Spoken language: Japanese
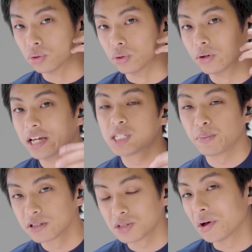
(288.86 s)
度
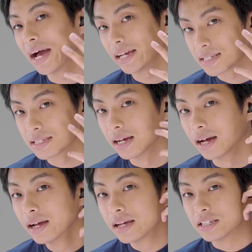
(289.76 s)
レスポンスの速
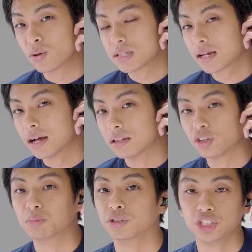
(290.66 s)
さ操作感っ
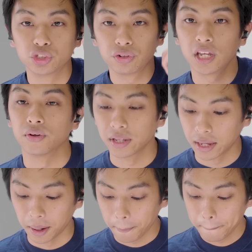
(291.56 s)
ていうのも非常にいいので、